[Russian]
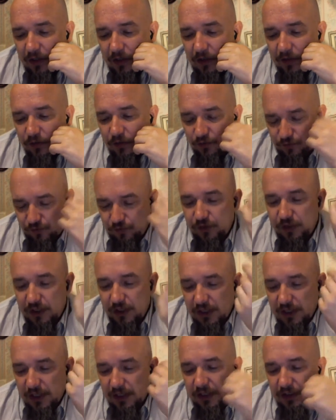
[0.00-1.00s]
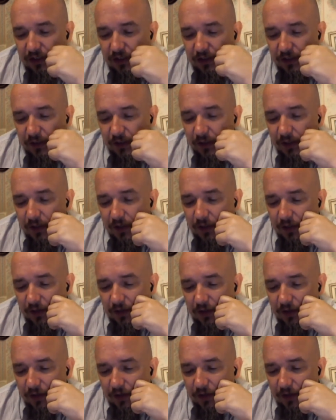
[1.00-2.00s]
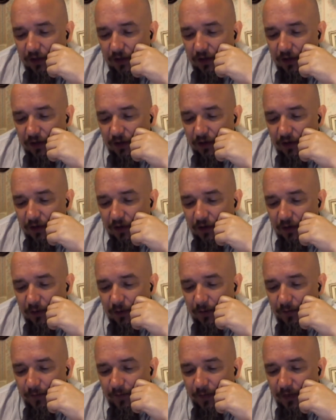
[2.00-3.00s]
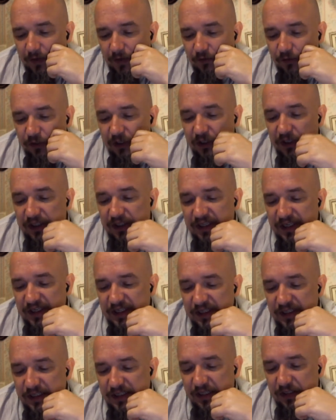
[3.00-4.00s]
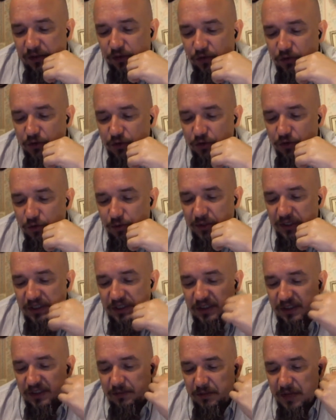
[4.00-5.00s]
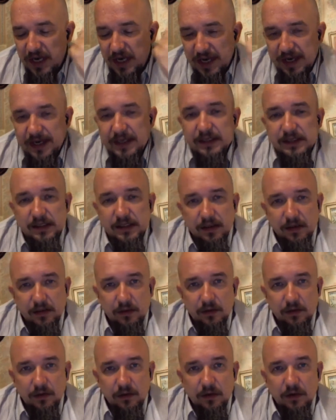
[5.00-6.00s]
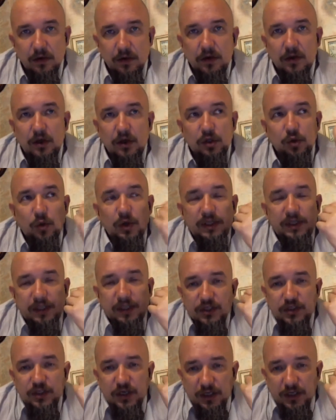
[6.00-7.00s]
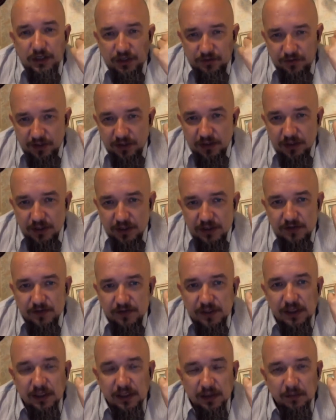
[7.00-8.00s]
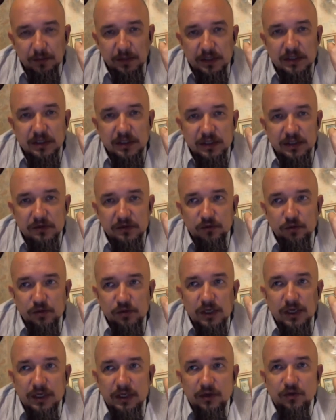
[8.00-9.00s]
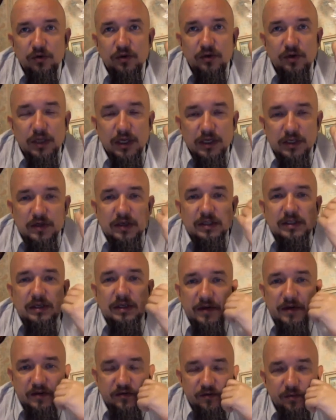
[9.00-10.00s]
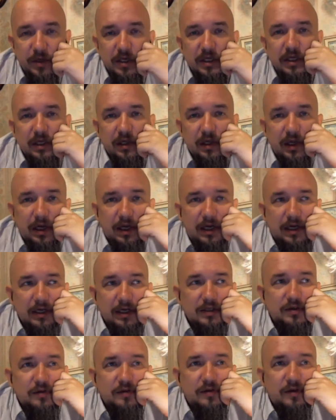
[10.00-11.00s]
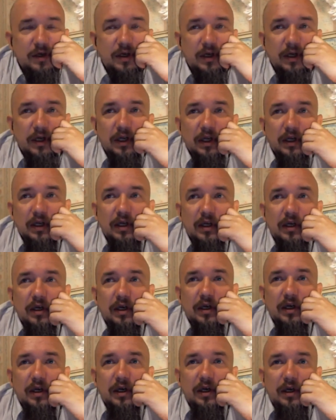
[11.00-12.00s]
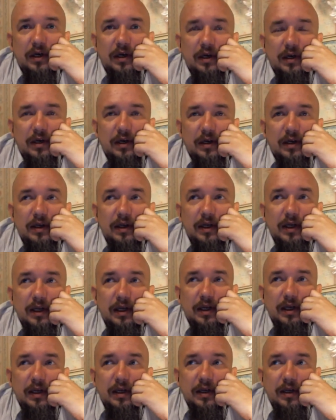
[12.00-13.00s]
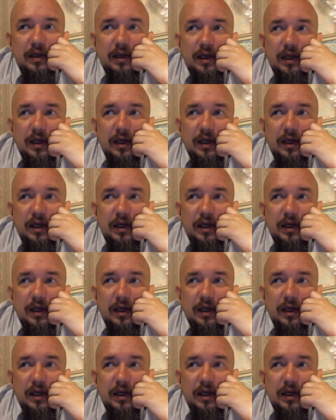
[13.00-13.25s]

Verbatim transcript: ну вот или как это, вот этот тезис о том, что бизнес меняется, но ну, это оч очевидно, действительно, бизнес эволюционирует, даже оставаясь в пределах оранжевого. И э,